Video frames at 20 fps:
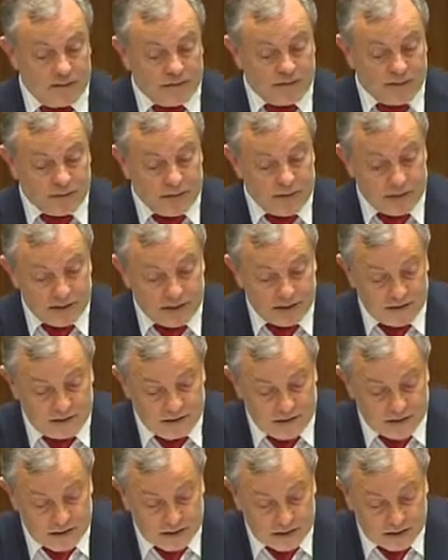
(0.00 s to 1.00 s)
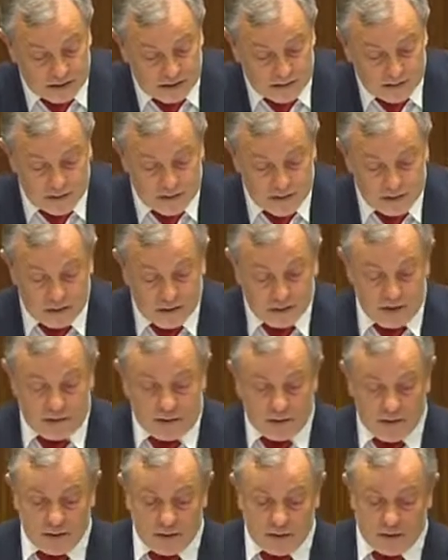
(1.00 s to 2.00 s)
Wsparcie finansowe osób
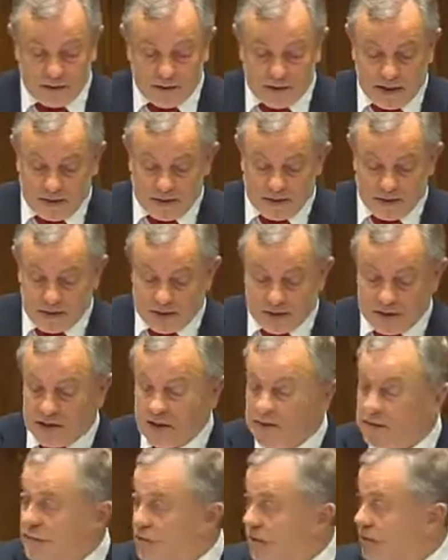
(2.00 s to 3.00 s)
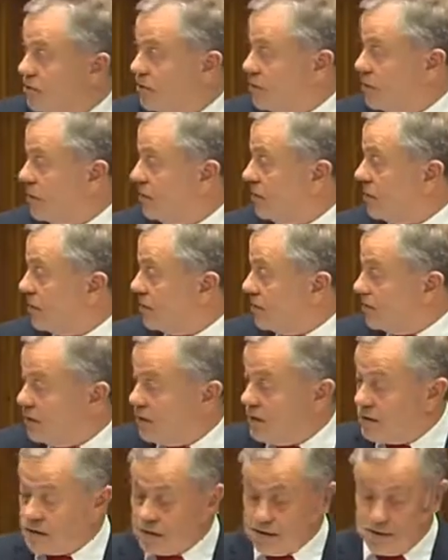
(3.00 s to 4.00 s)
niepełnosprawnych nie może
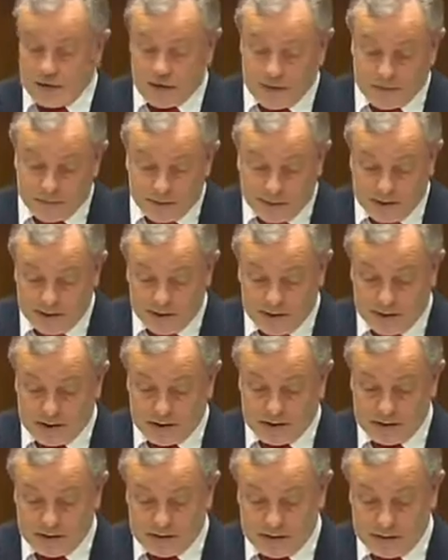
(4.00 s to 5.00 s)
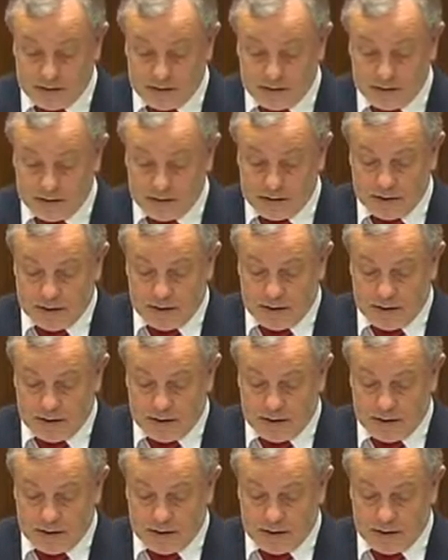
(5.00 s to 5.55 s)
tylko opierać się